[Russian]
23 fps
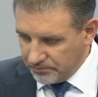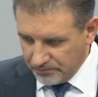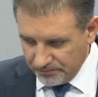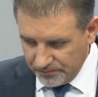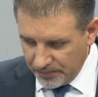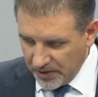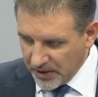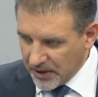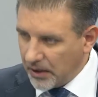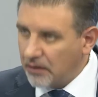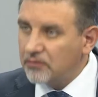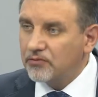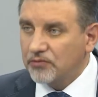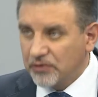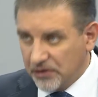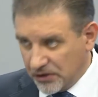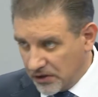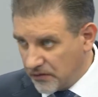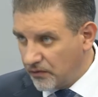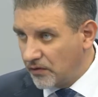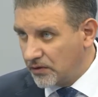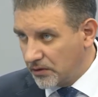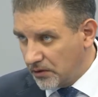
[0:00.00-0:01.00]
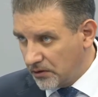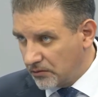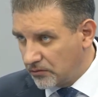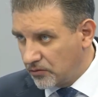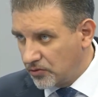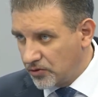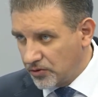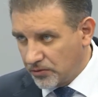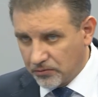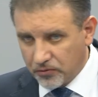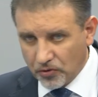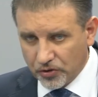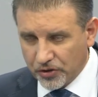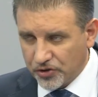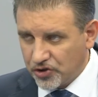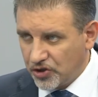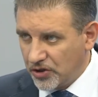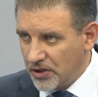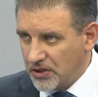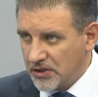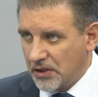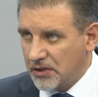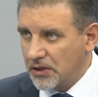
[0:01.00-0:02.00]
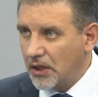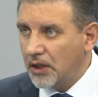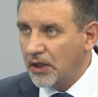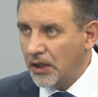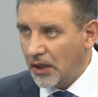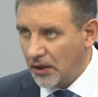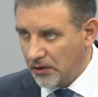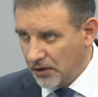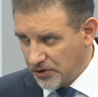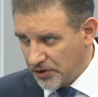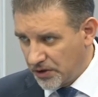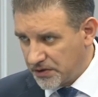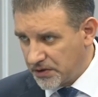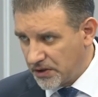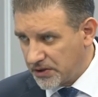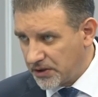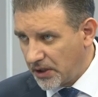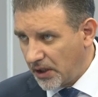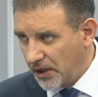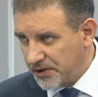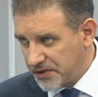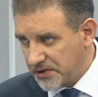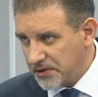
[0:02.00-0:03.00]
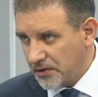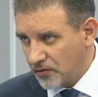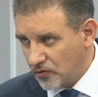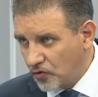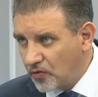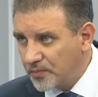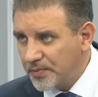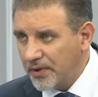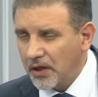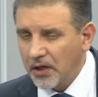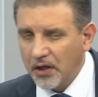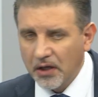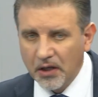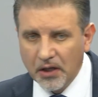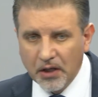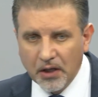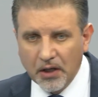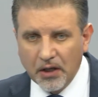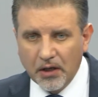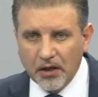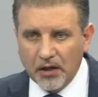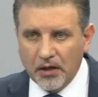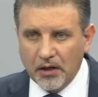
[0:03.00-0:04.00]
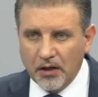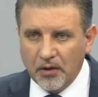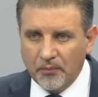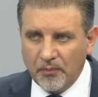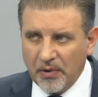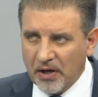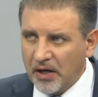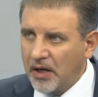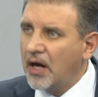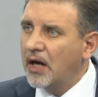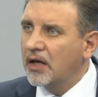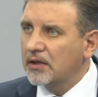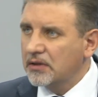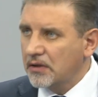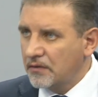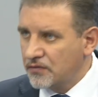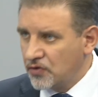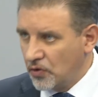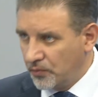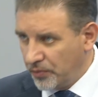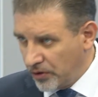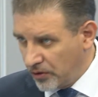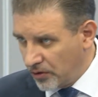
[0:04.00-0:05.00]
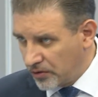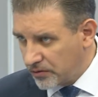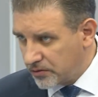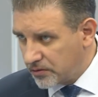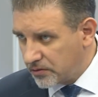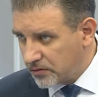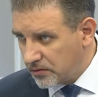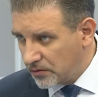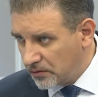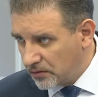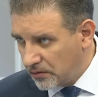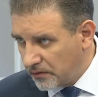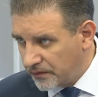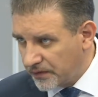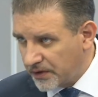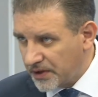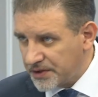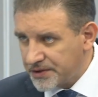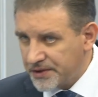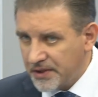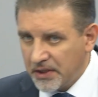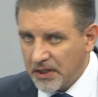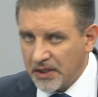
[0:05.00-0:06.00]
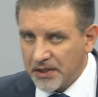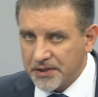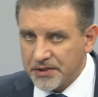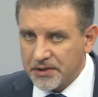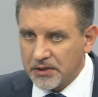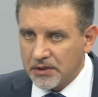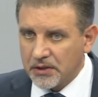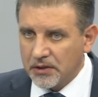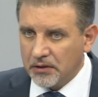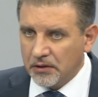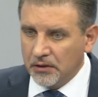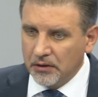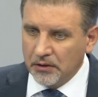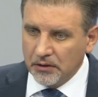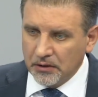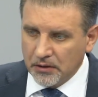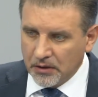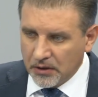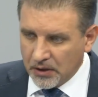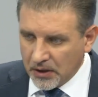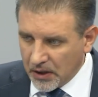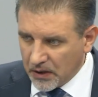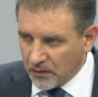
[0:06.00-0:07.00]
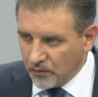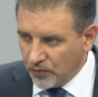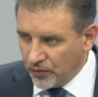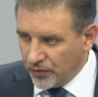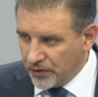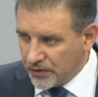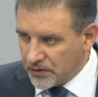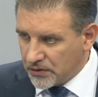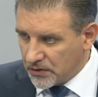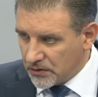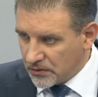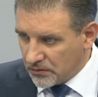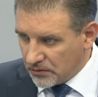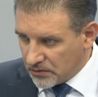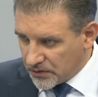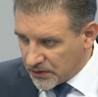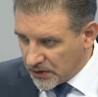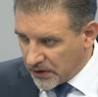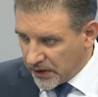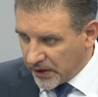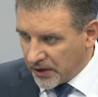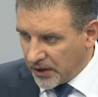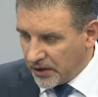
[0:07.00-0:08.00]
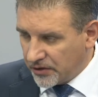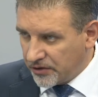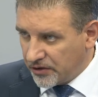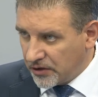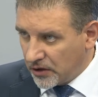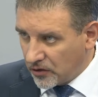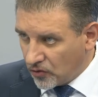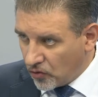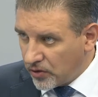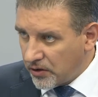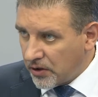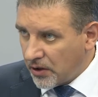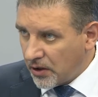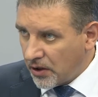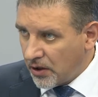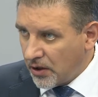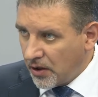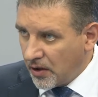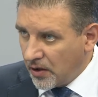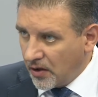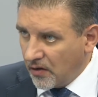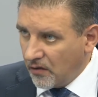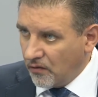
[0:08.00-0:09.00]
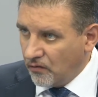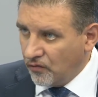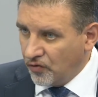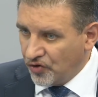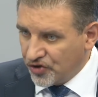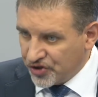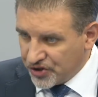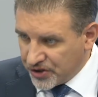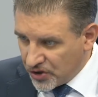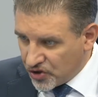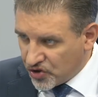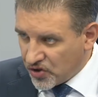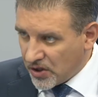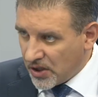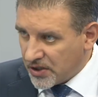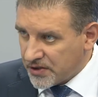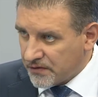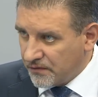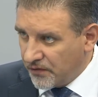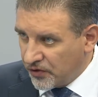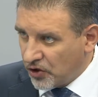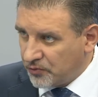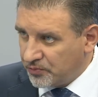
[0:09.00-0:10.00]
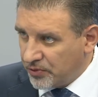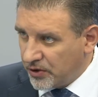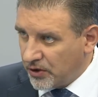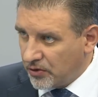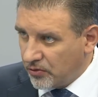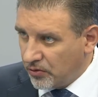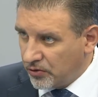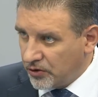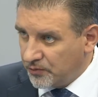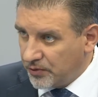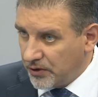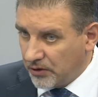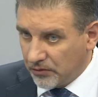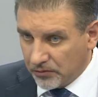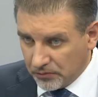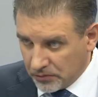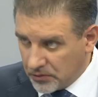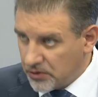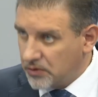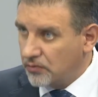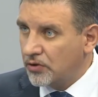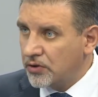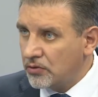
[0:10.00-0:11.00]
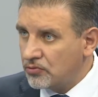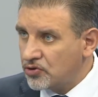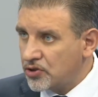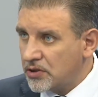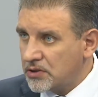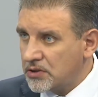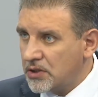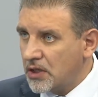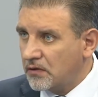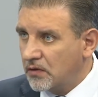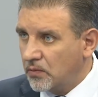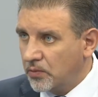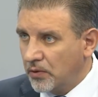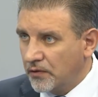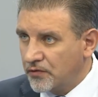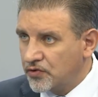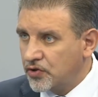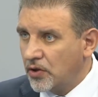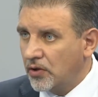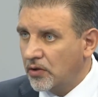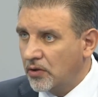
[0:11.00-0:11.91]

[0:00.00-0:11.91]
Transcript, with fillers: пока действительно, то есть только через 10 дней должна состояться закупка. А, пока это все придет э, в Красноярск, э, как будете сохранять дороги, вот сейчас, в этот переходный период? Сегодня уже снег выпал, все.